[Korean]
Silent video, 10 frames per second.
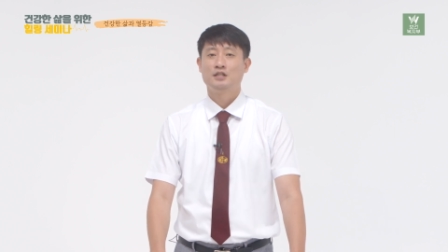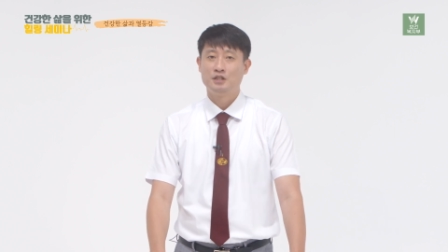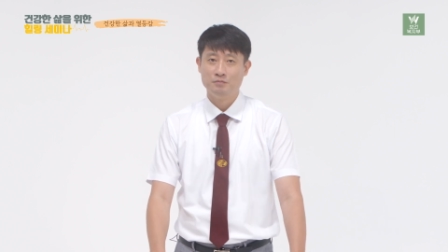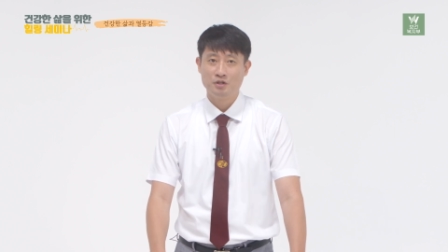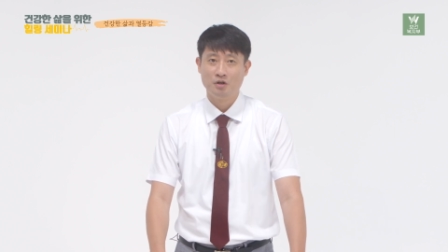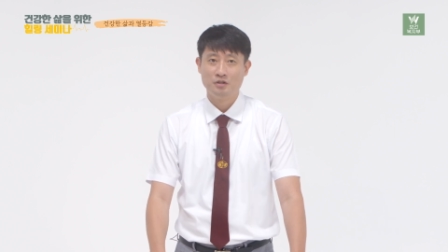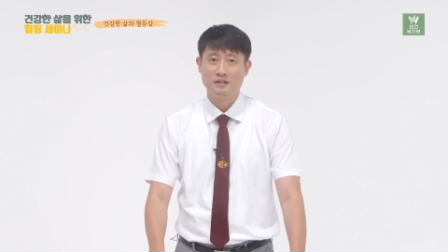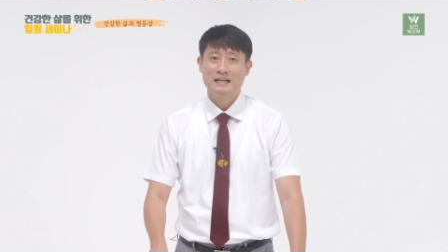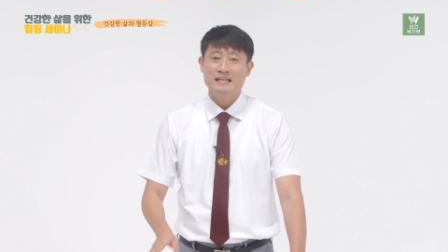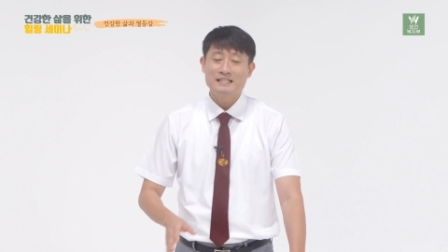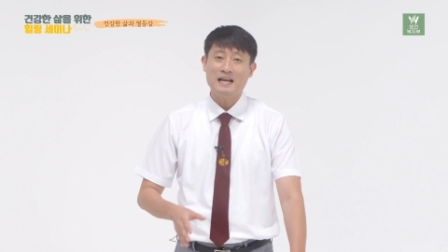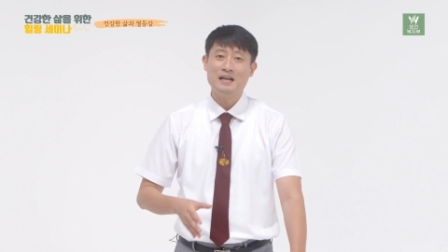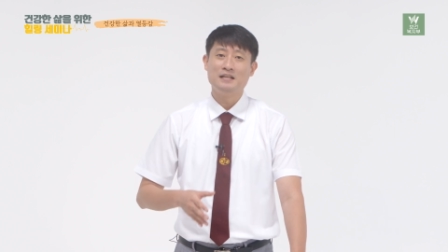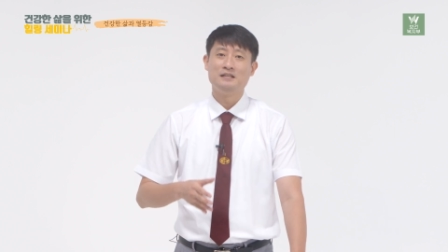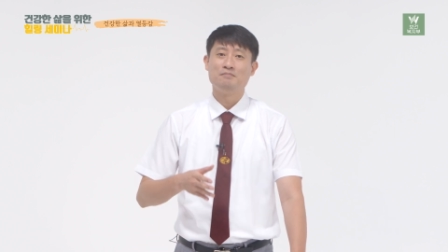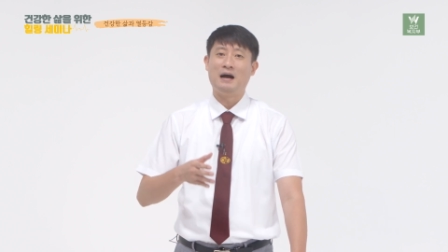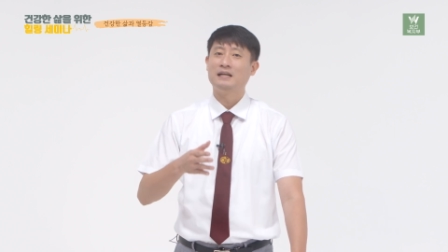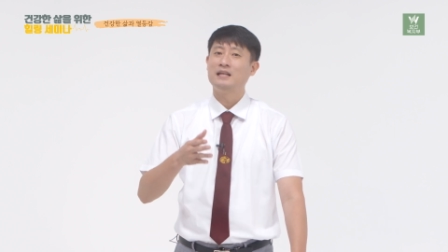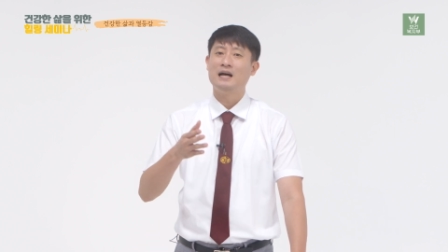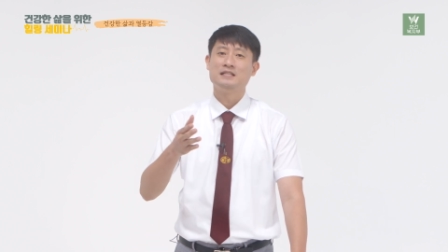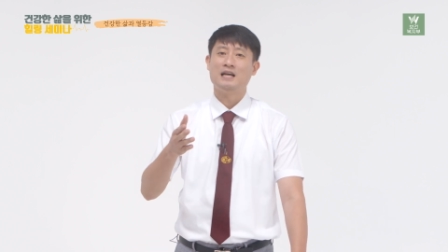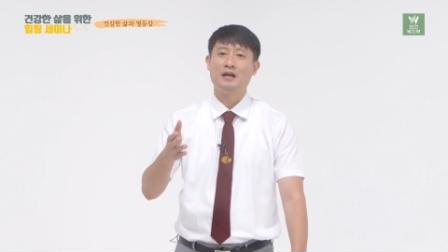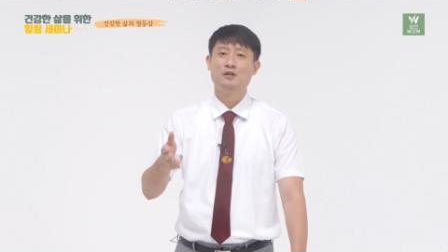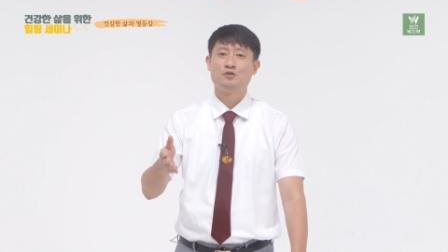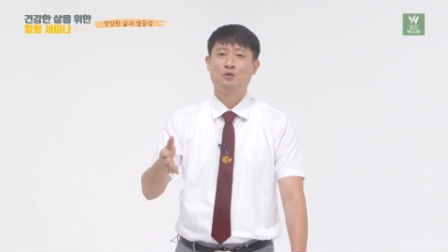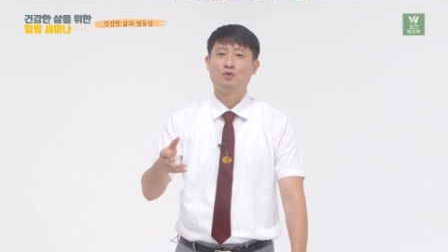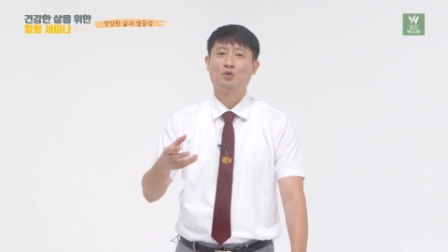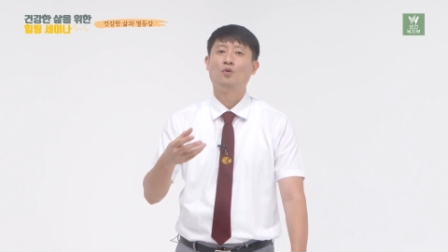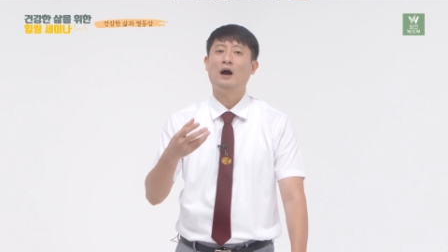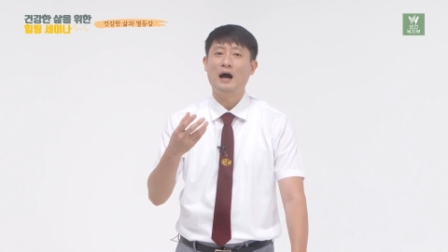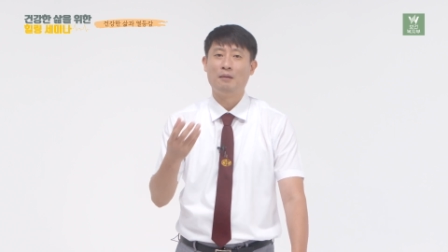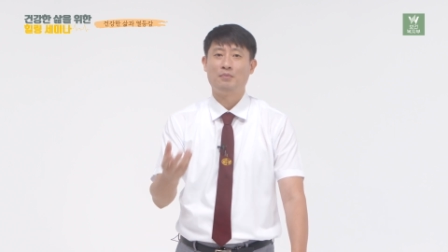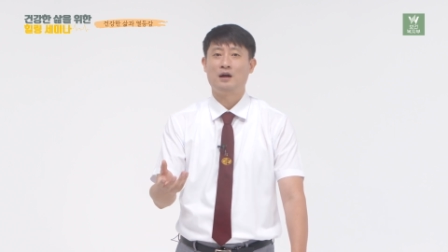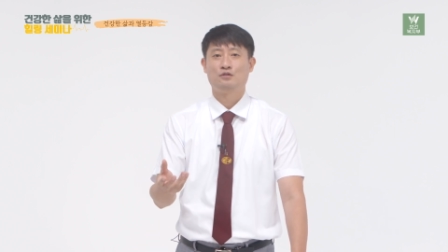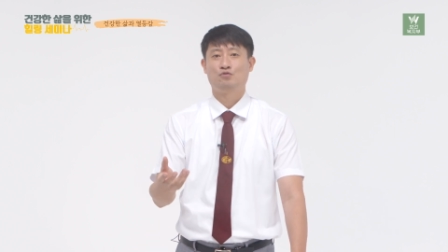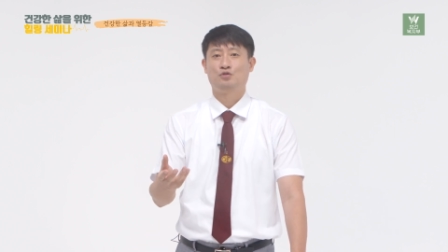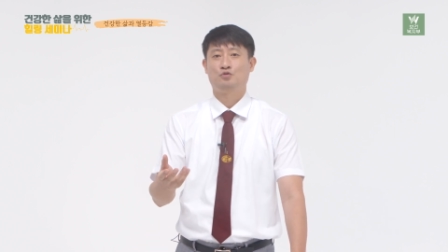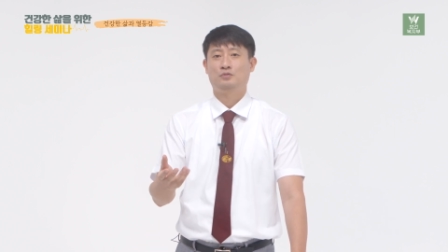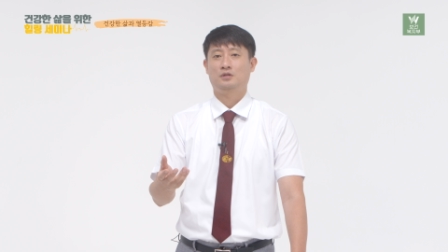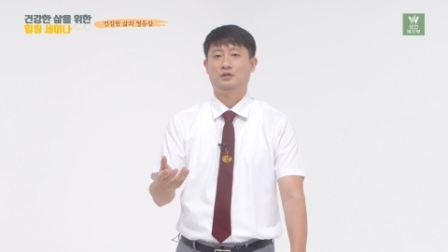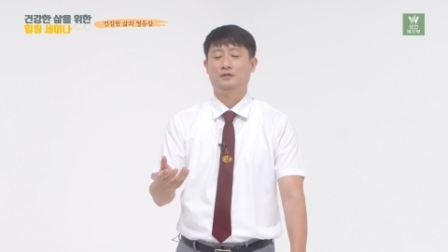심지어는 살인을 마다하지 않을 정도로 아파할 수 있습니다.